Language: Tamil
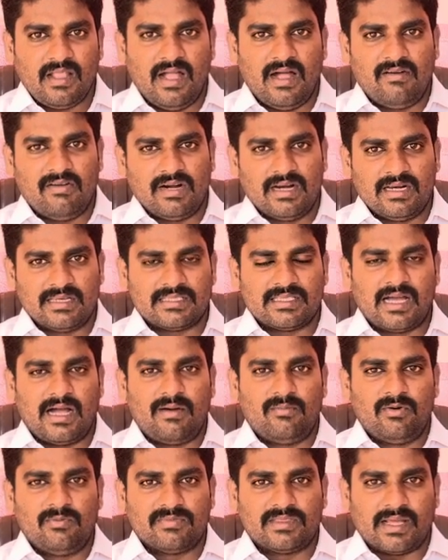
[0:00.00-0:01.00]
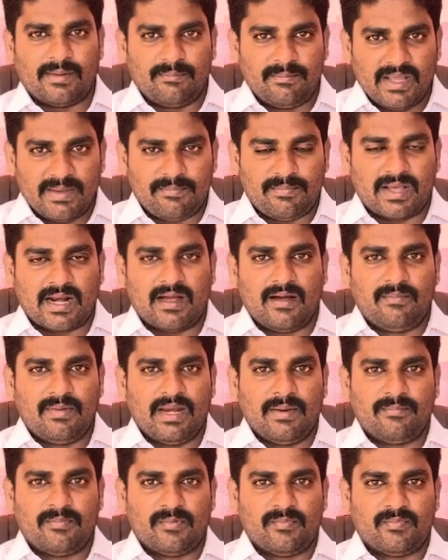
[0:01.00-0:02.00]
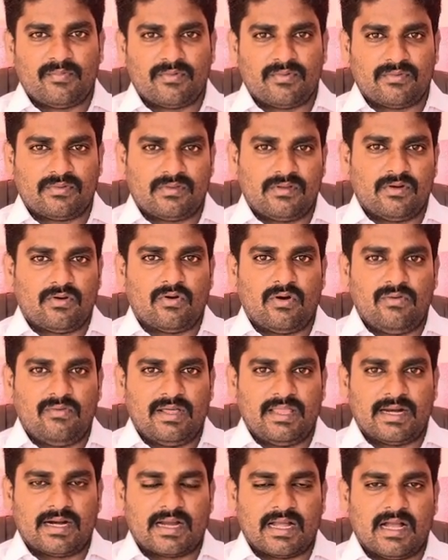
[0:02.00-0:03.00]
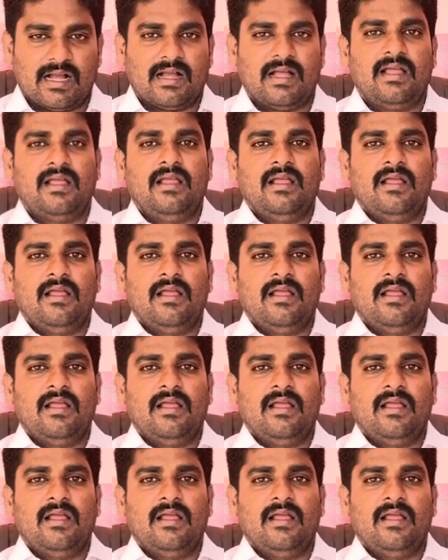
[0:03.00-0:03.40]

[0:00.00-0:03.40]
அவர்கள் தாமும் தம்மை பராமரிப்பு கொள்வதற்காக